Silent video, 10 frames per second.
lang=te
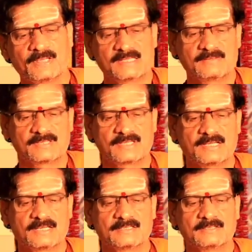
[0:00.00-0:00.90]
అదేవిధంగా
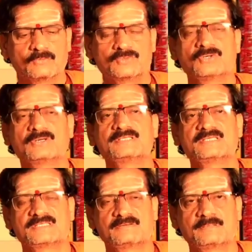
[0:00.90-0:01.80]
ఉద్యోగాలు
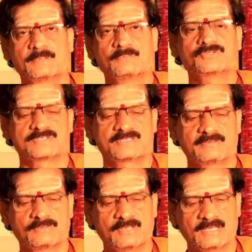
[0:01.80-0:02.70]
చేసేవారికి ప్రమోషన్స్
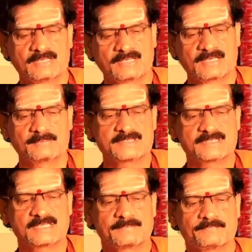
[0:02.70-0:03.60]
అవి కూడా
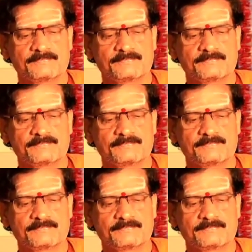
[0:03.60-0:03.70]
కనిపిస్తాయి